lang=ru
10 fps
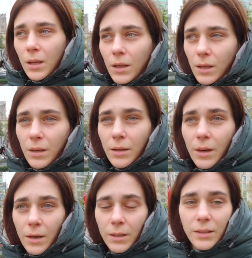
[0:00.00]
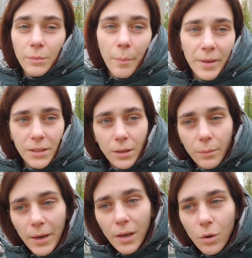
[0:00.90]
И Тима поделал
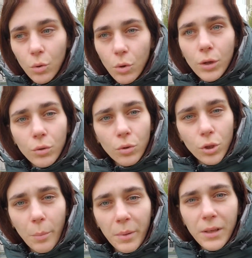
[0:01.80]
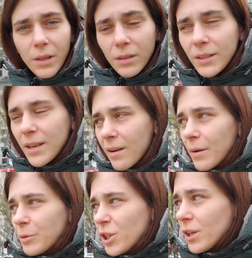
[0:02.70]
маленькие уроки, он тоже обленился,
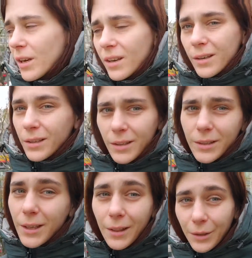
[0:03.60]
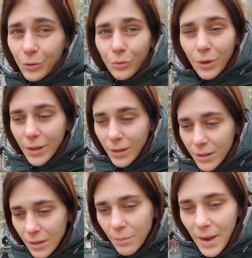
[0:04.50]
вообще не делает уроки, не
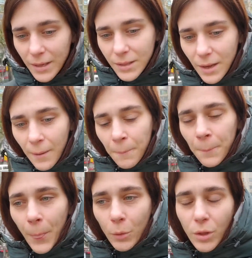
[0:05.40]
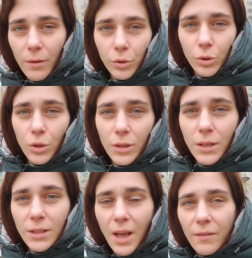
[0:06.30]
занимается. Но вот я его сегодня
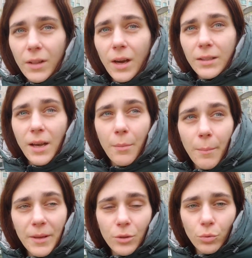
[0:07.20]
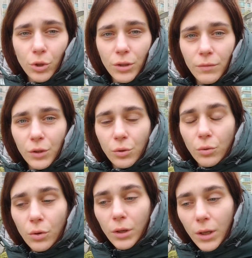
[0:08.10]
заставила хотя бы послушать
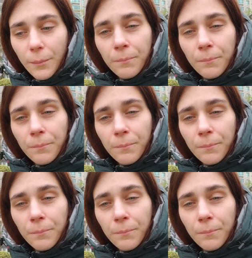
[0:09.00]
видеоуроки.